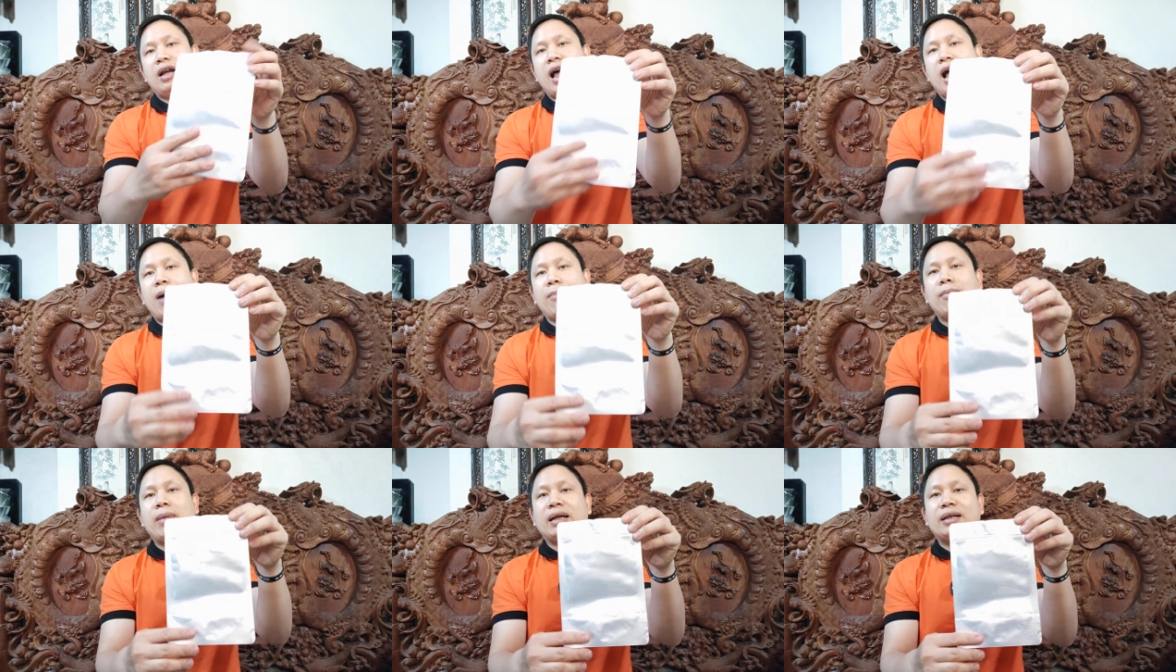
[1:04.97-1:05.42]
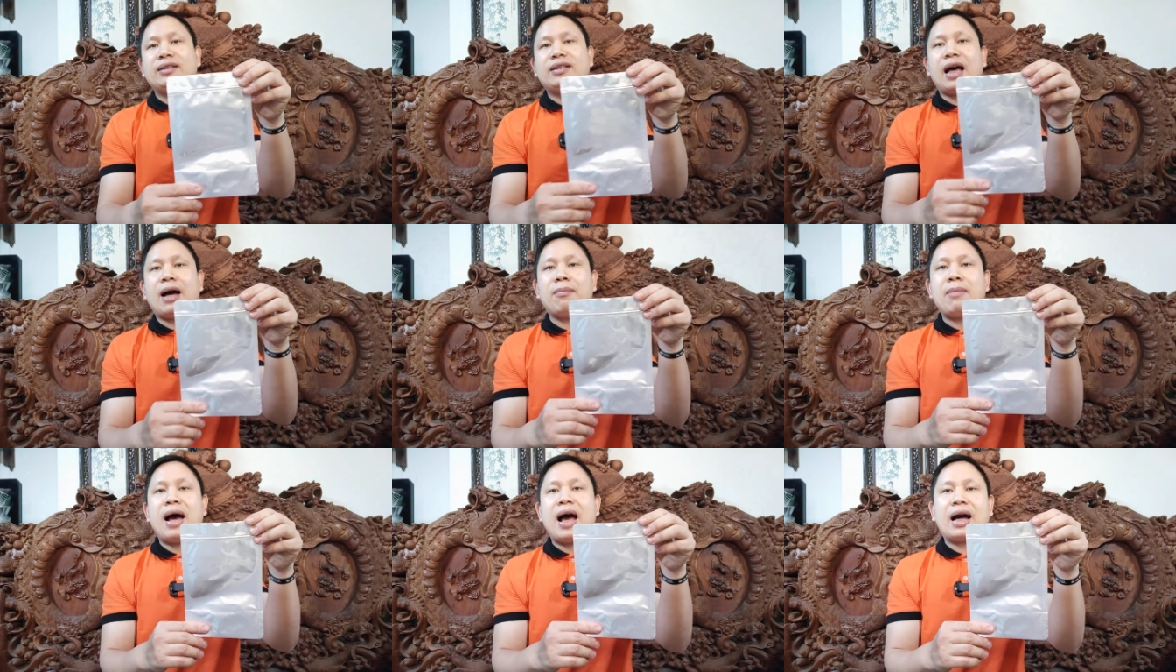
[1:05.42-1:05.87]
là mặt
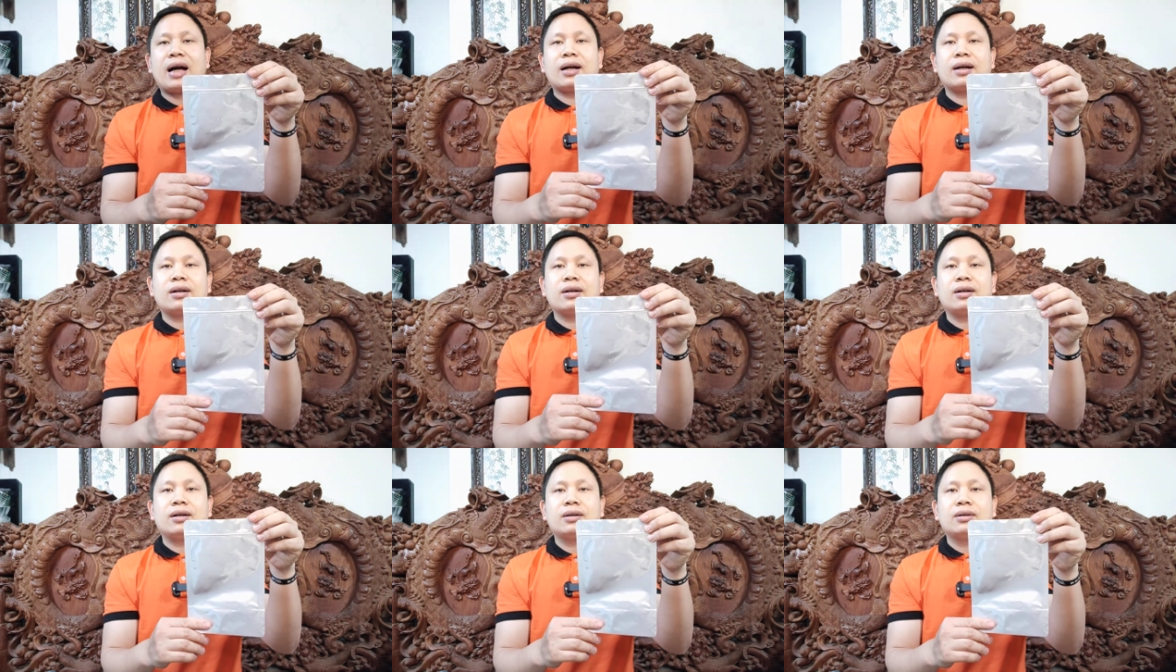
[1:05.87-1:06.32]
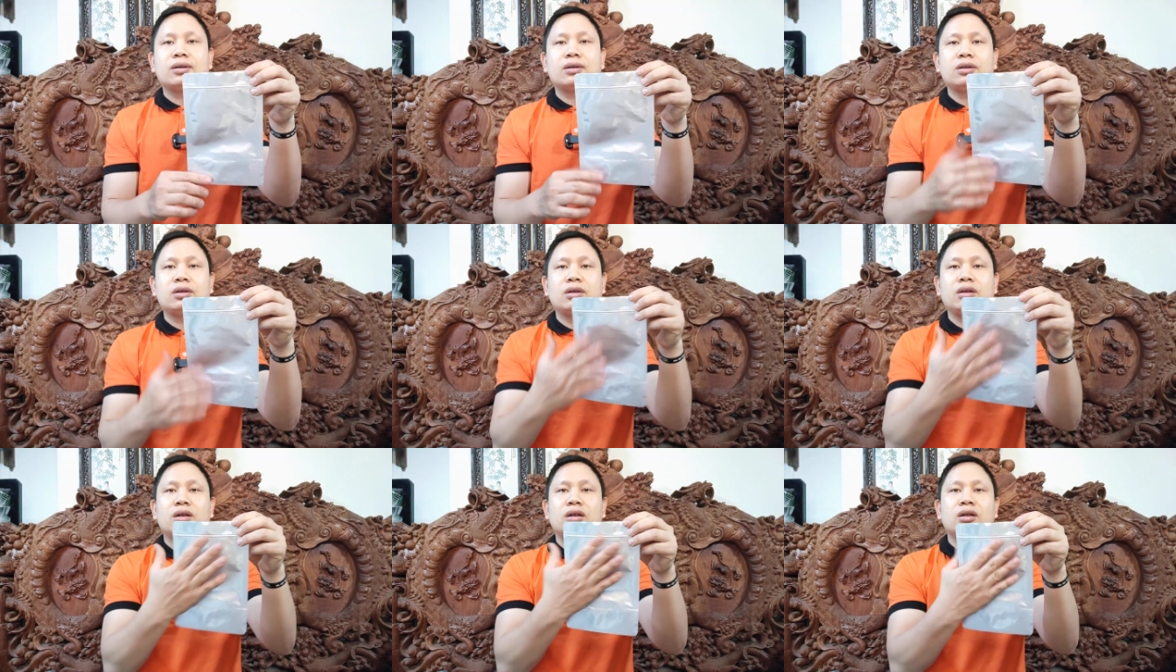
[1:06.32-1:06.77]
tráng bạc
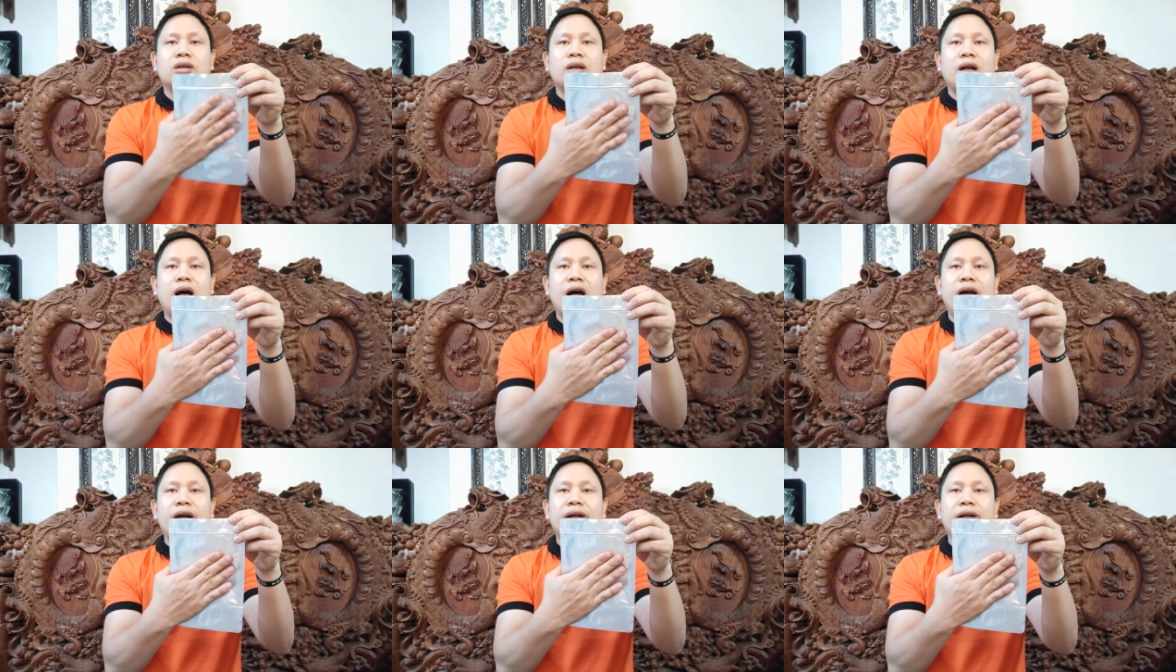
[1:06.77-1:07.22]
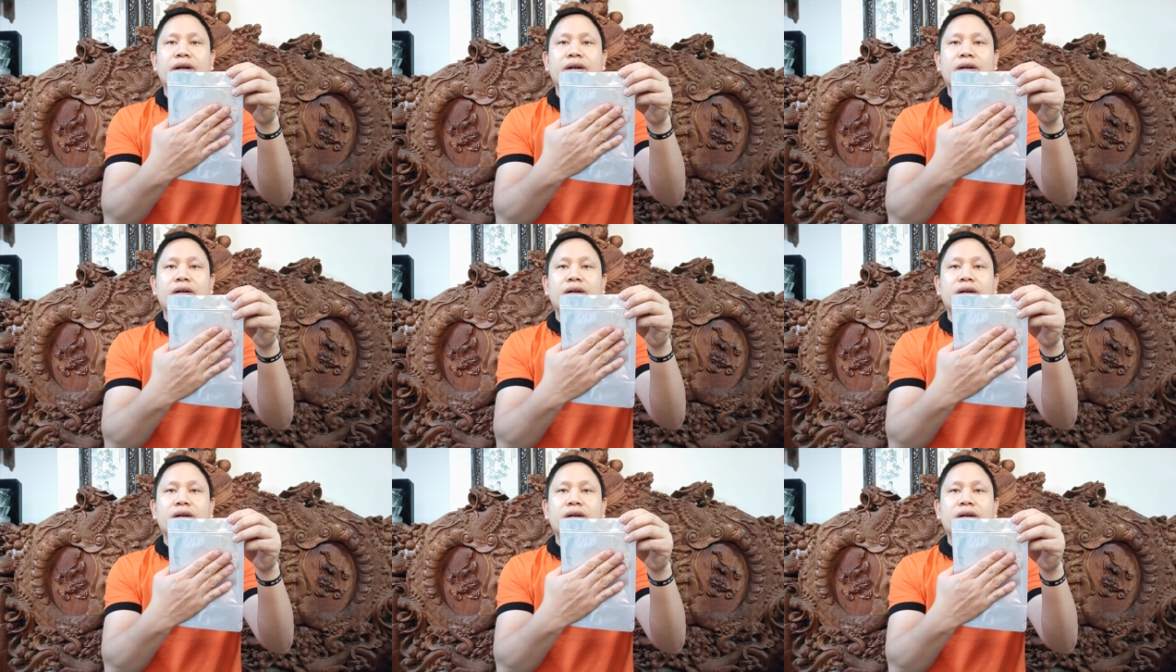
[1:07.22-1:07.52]
đấy